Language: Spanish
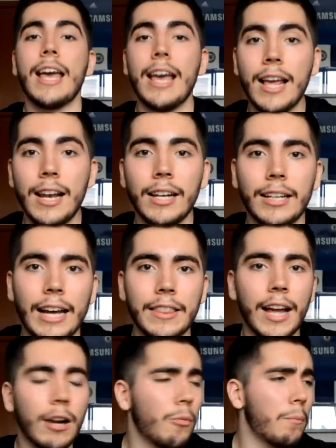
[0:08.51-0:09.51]
el
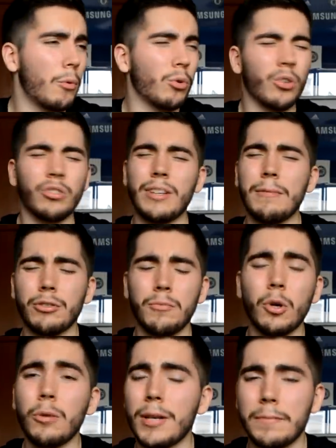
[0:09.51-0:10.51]
canal, unos temas un
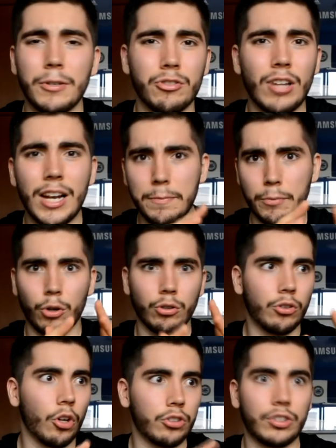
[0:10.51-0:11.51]
poco más personales, pero
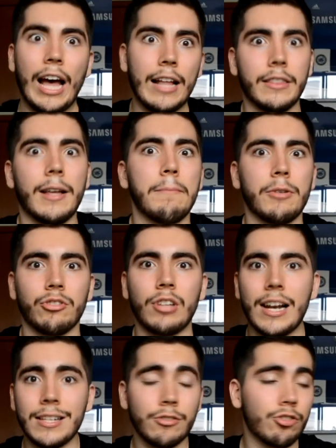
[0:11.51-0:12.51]
no tan tan
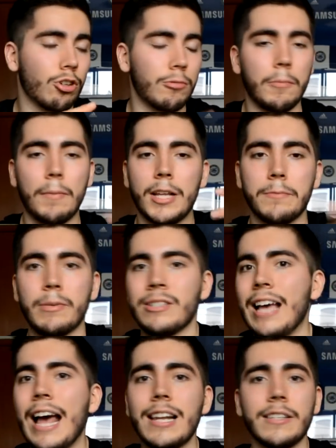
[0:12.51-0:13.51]
personales, son como para
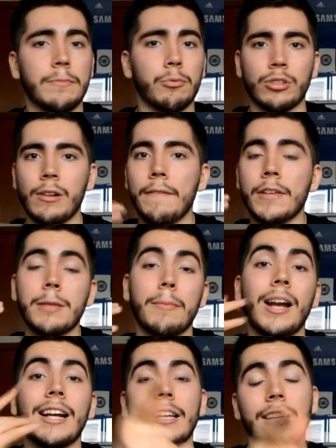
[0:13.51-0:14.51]
especiales y posiblemente
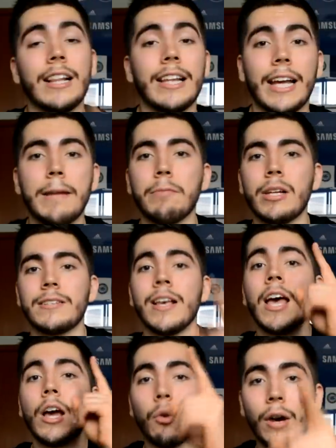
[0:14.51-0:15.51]
para el canal de gameplays.
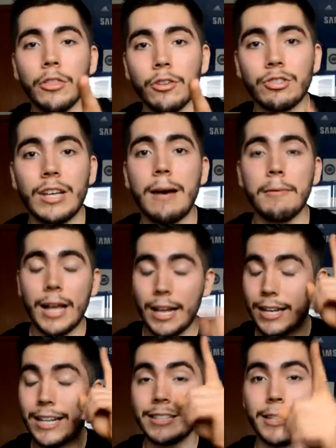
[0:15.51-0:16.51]
Cuando se abra,
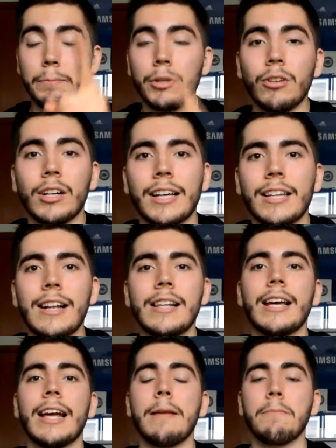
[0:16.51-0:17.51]
les repito, el canal
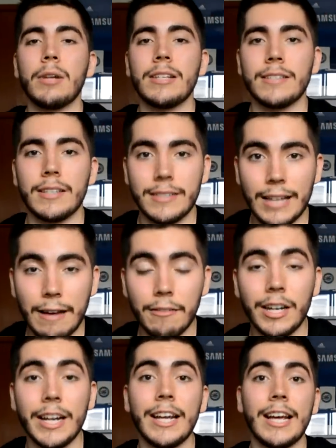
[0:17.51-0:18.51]
de gameplays se
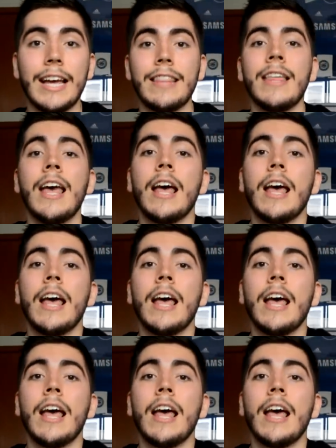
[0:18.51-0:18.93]
abre en